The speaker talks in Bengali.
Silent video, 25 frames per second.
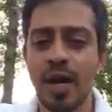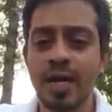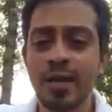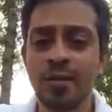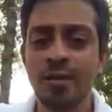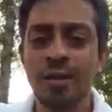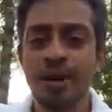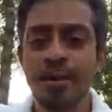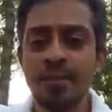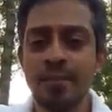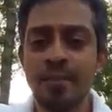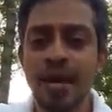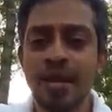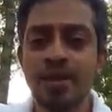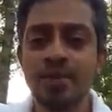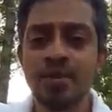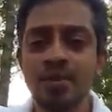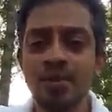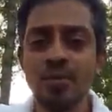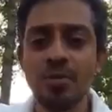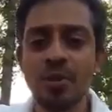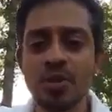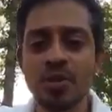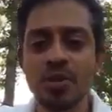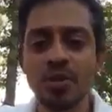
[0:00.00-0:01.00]
একেবারে
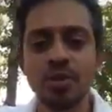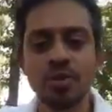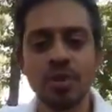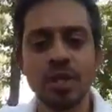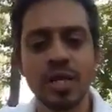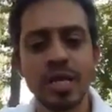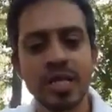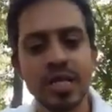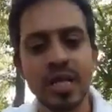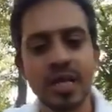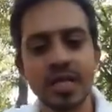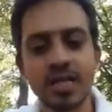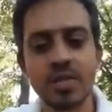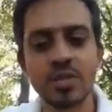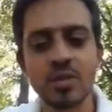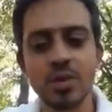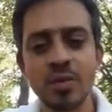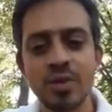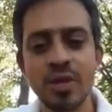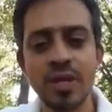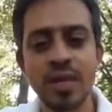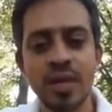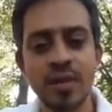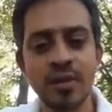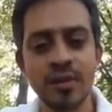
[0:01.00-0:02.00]
বেডরুম পর্যন্ত গিয়ে তাদের
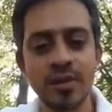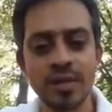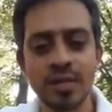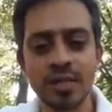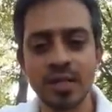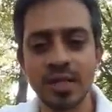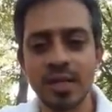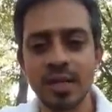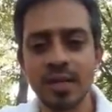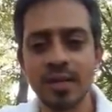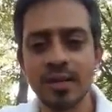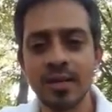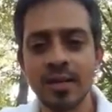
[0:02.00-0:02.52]
ছবি নেওয়া হয়েছে